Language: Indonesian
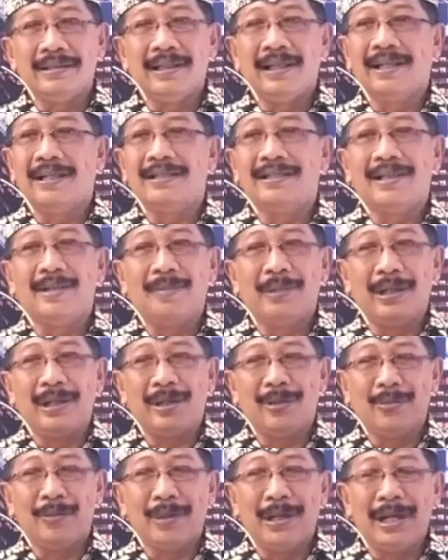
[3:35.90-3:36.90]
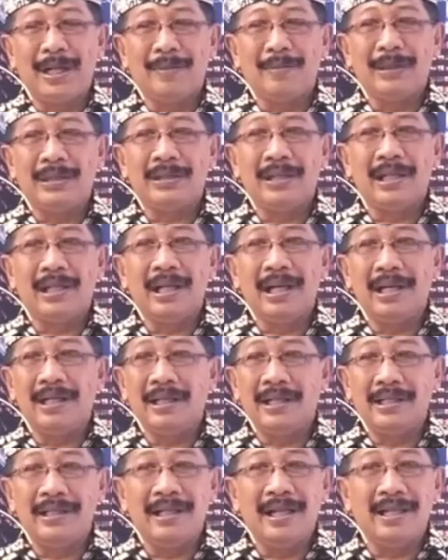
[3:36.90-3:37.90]
jangan sampai kelupaan. Misalnya
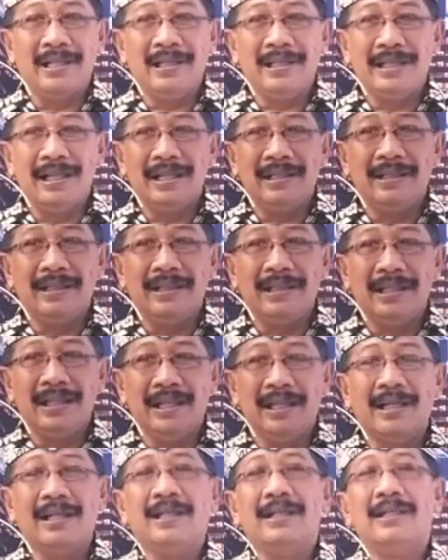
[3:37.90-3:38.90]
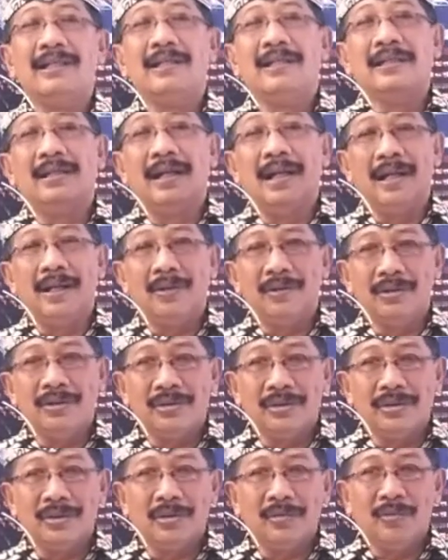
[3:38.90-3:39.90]
ada nyanyi-nyanyinya, harus
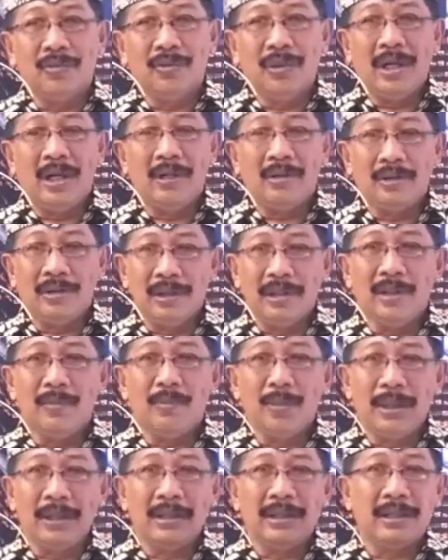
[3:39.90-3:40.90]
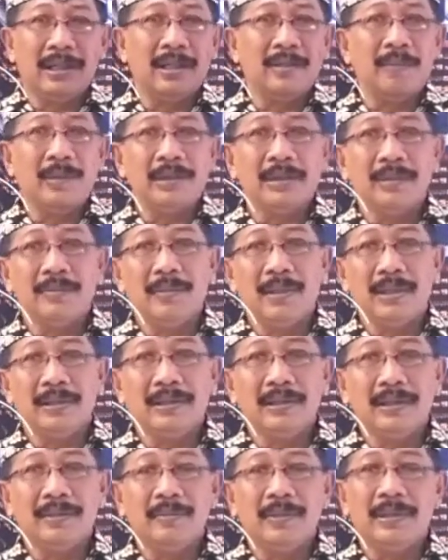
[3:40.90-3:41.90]
semua harus ditempatkan masing-masing.